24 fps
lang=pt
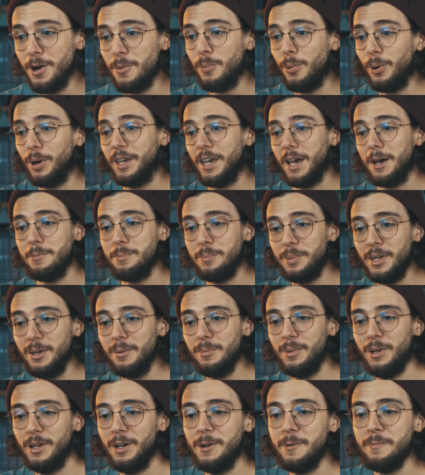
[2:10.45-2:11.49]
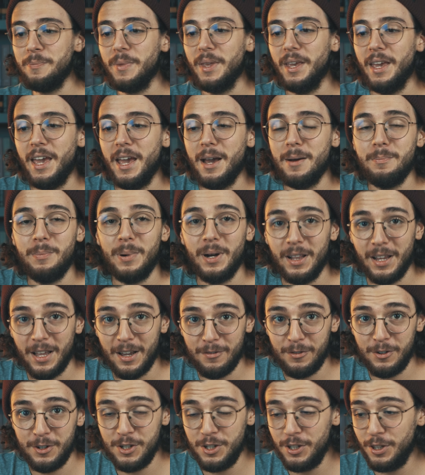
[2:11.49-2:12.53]
Porque a Bíblia é a
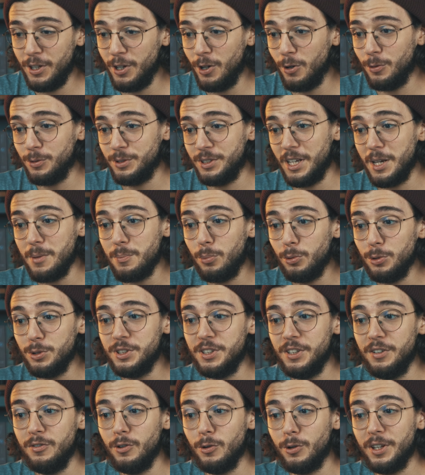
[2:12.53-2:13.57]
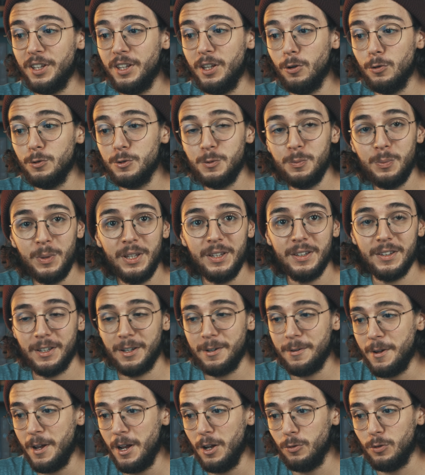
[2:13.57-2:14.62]
palavra de Deus e é impossível que Deus minta.